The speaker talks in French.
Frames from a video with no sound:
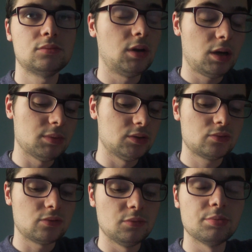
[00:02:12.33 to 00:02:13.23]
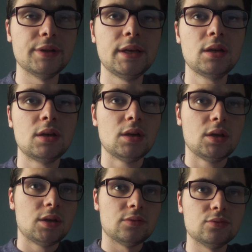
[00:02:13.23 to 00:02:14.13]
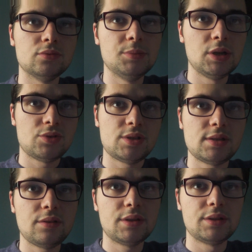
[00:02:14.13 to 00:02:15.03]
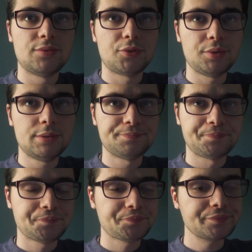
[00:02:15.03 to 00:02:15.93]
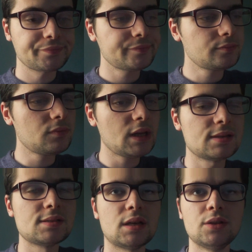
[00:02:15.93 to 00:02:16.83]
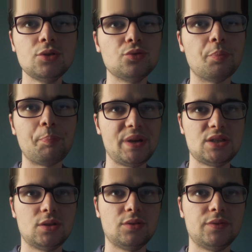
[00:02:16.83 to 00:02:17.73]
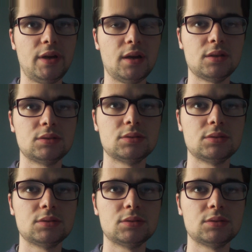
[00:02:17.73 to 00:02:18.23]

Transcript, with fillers: Voilà, bah, tout ce que vous prenez. Vous mélangez ça avec des fruits. Ça donne une pêche d'enfer.